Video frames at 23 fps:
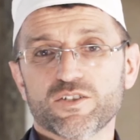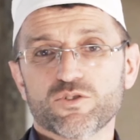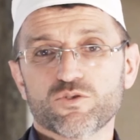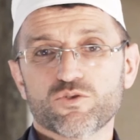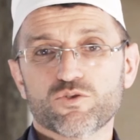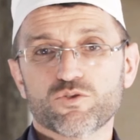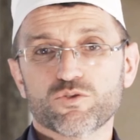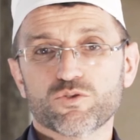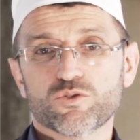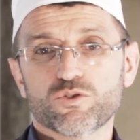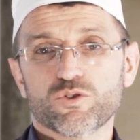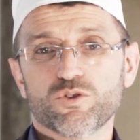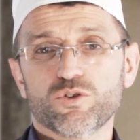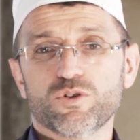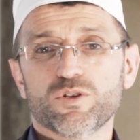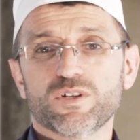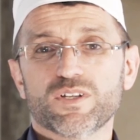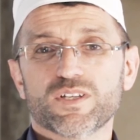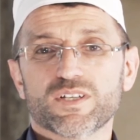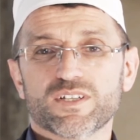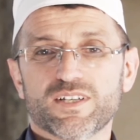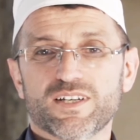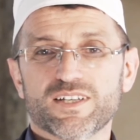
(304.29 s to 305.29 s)
Çünkü
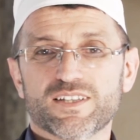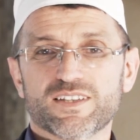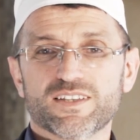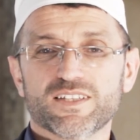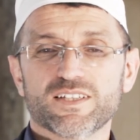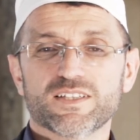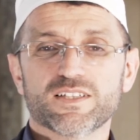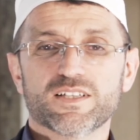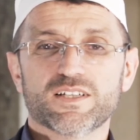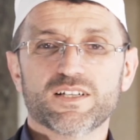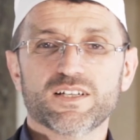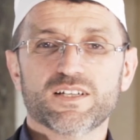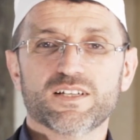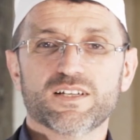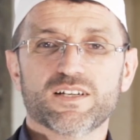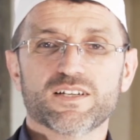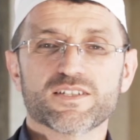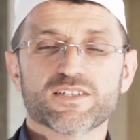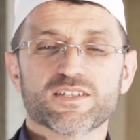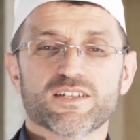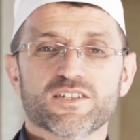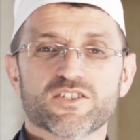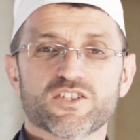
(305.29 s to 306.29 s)
katlanarak
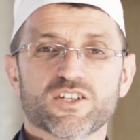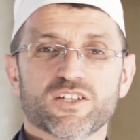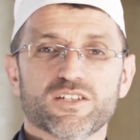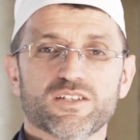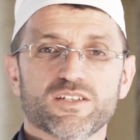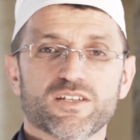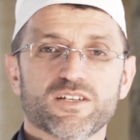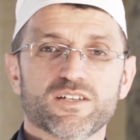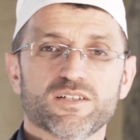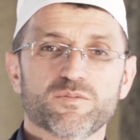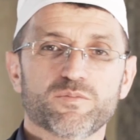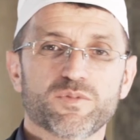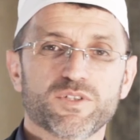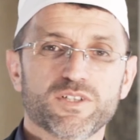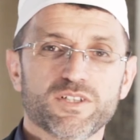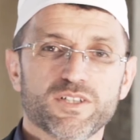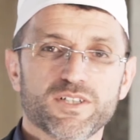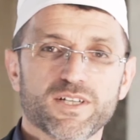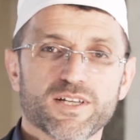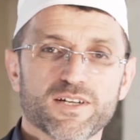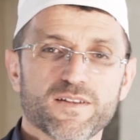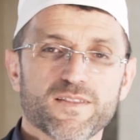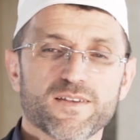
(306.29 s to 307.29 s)
kazanacaklarını
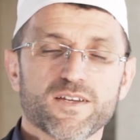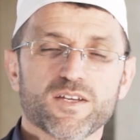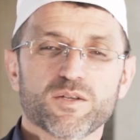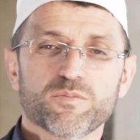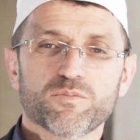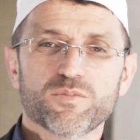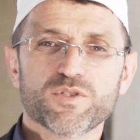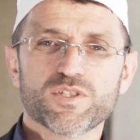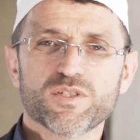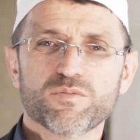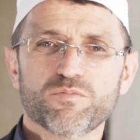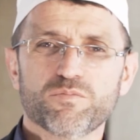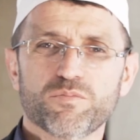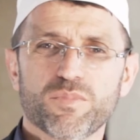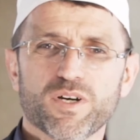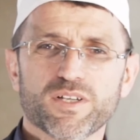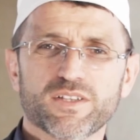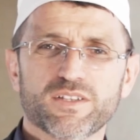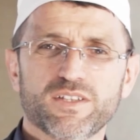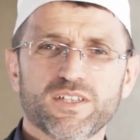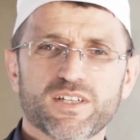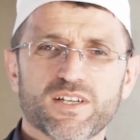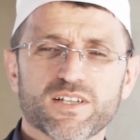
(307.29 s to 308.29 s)
bilirler. Bizim
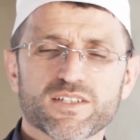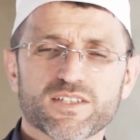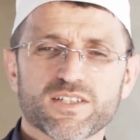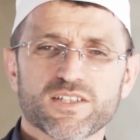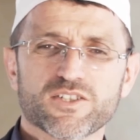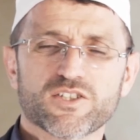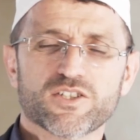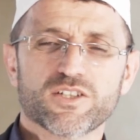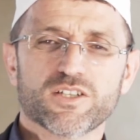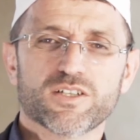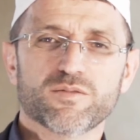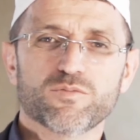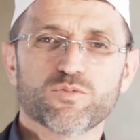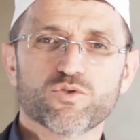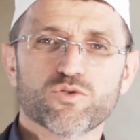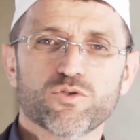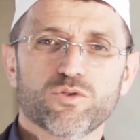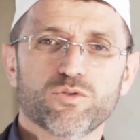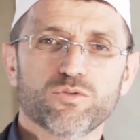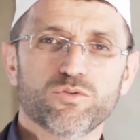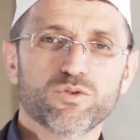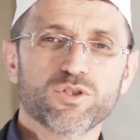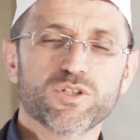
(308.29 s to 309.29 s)
maddi kazançlarımız
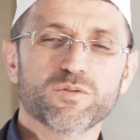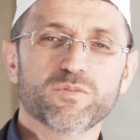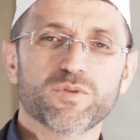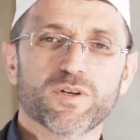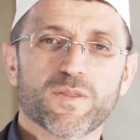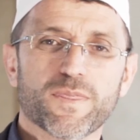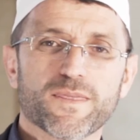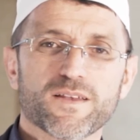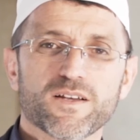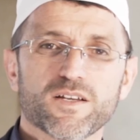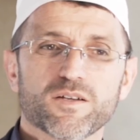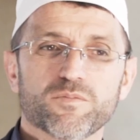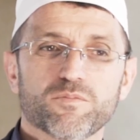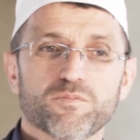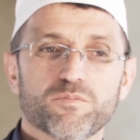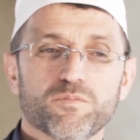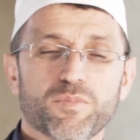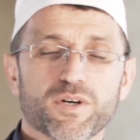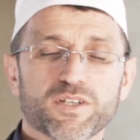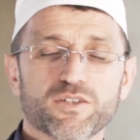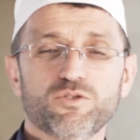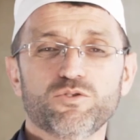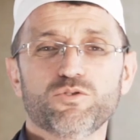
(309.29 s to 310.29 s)
olduğu gibi,
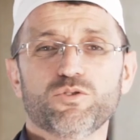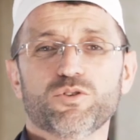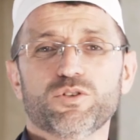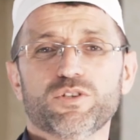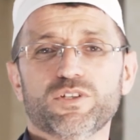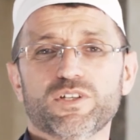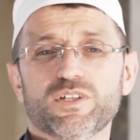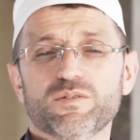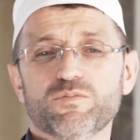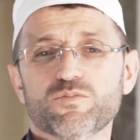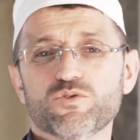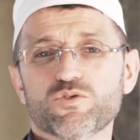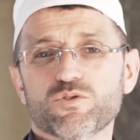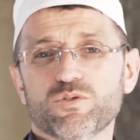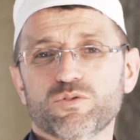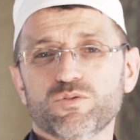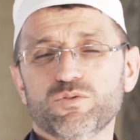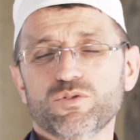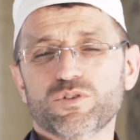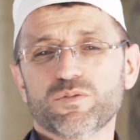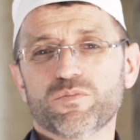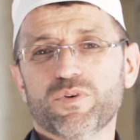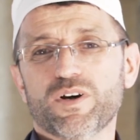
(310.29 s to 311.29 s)
maddi yönlerimiz
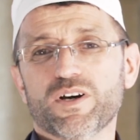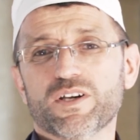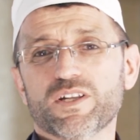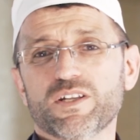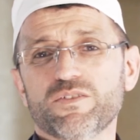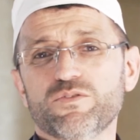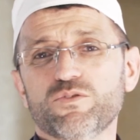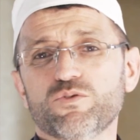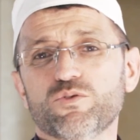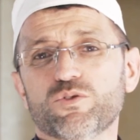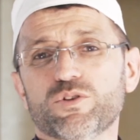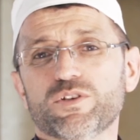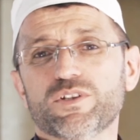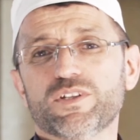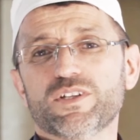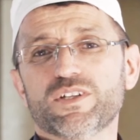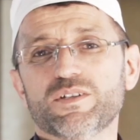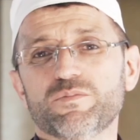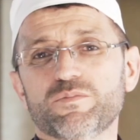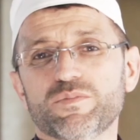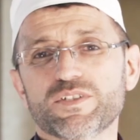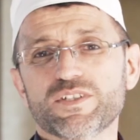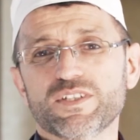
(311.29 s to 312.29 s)
olduğu gibi manevi
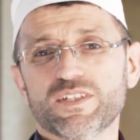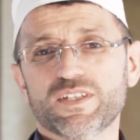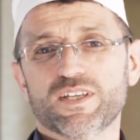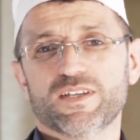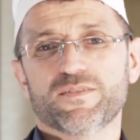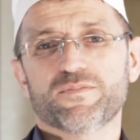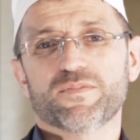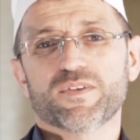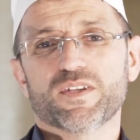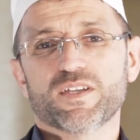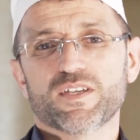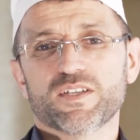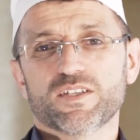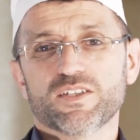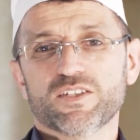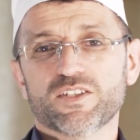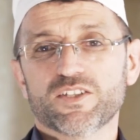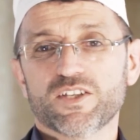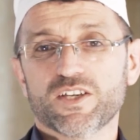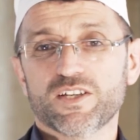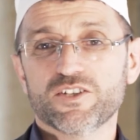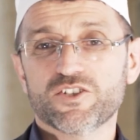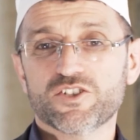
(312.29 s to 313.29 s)
yönlerimizi de
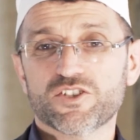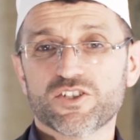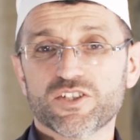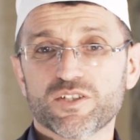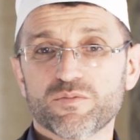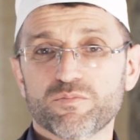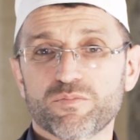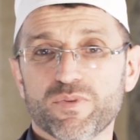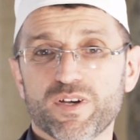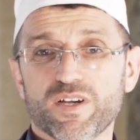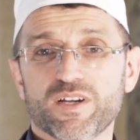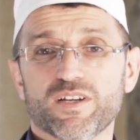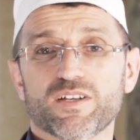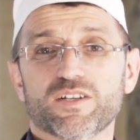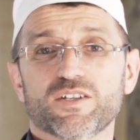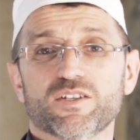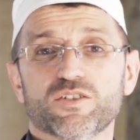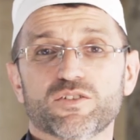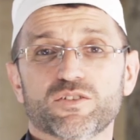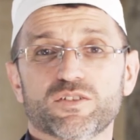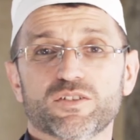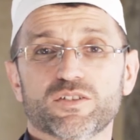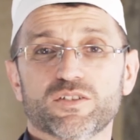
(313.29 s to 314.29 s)
geliştirme
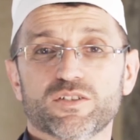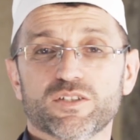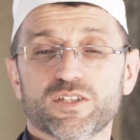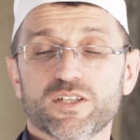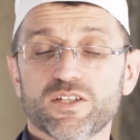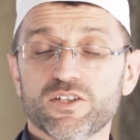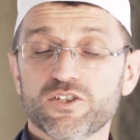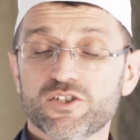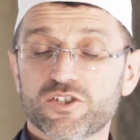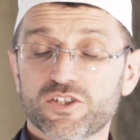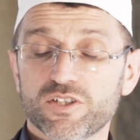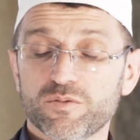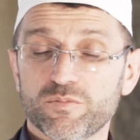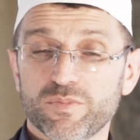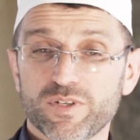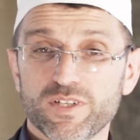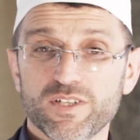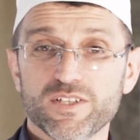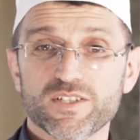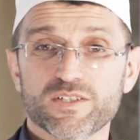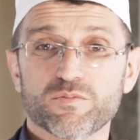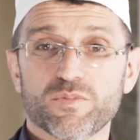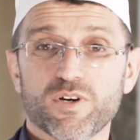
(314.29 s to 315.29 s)
e,
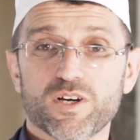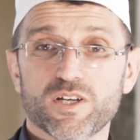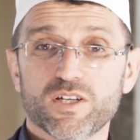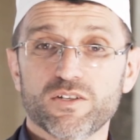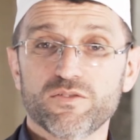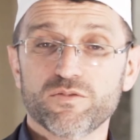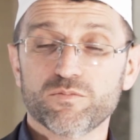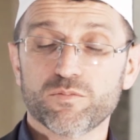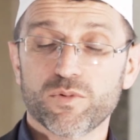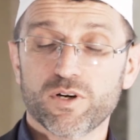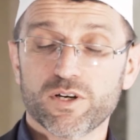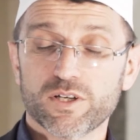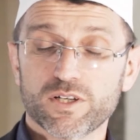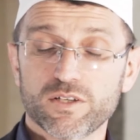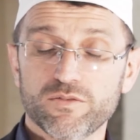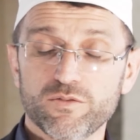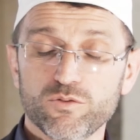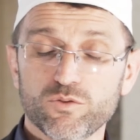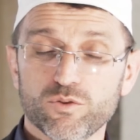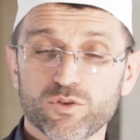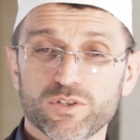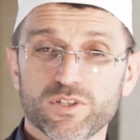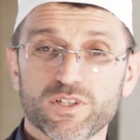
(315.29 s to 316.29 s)
geliştirmeliyiz. Manevi, manevi
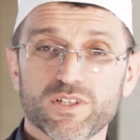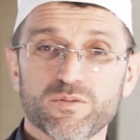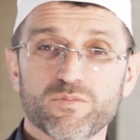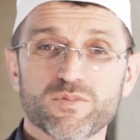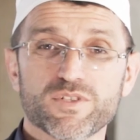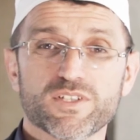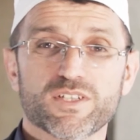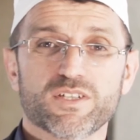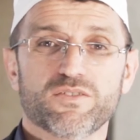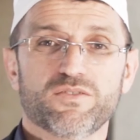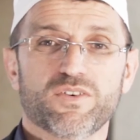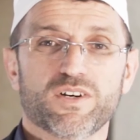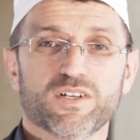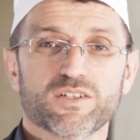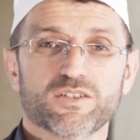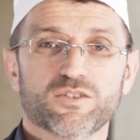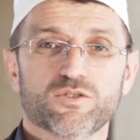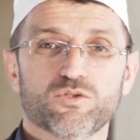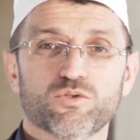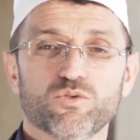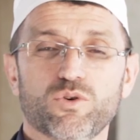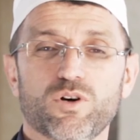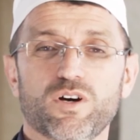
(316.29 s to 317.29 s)
yönlerimizde
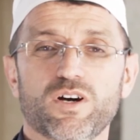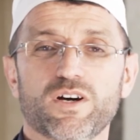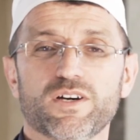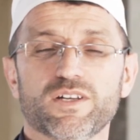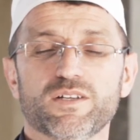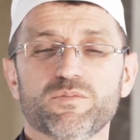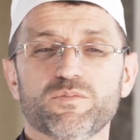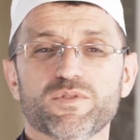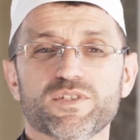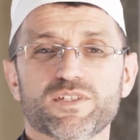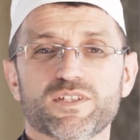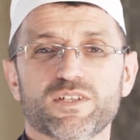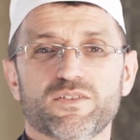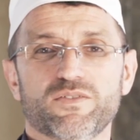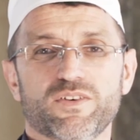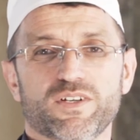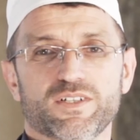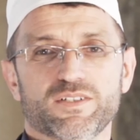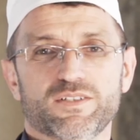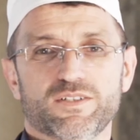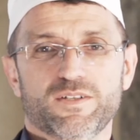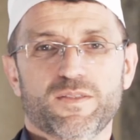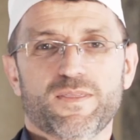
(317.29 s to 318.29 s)
vardır, ruh halimizde
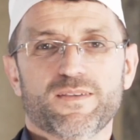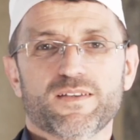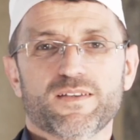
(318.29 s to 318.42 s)
vardır.